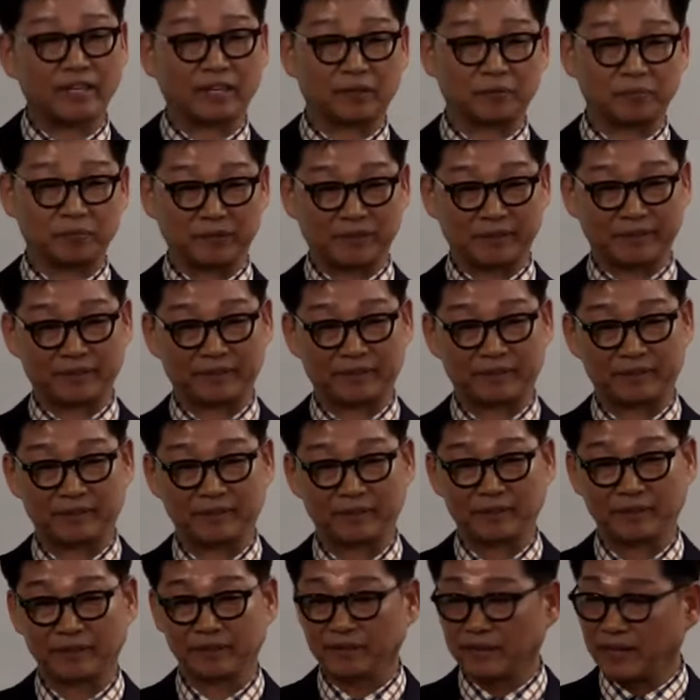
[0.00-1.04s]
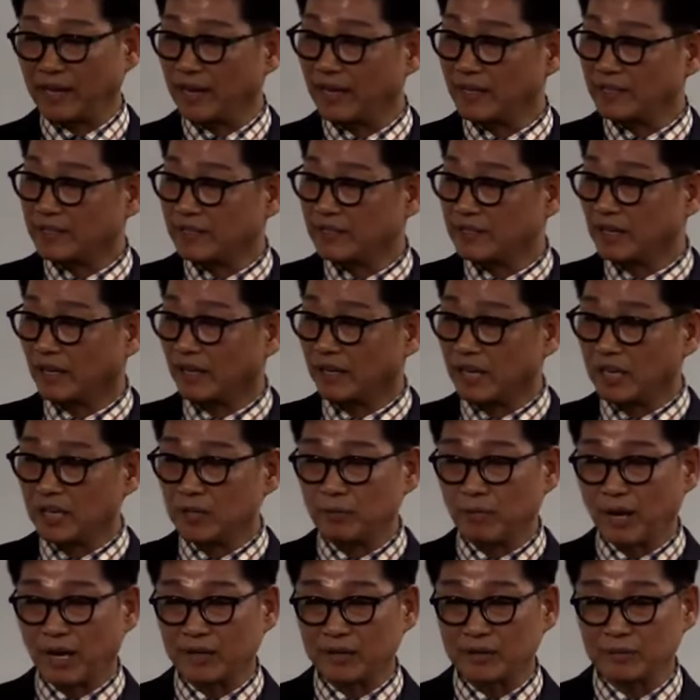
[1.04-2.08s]
내 시장입니다. 내
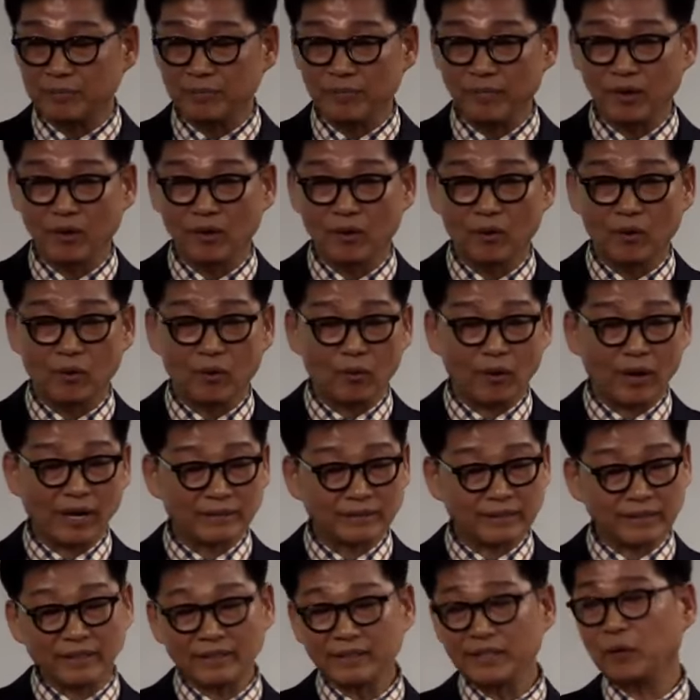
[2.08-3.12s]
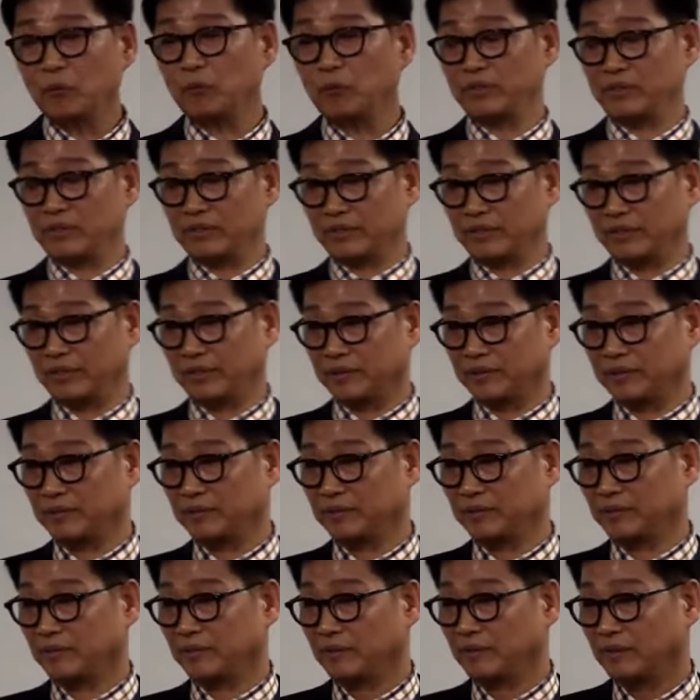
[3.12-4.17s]
시장이 그만큼 확장되고 있는 거예요.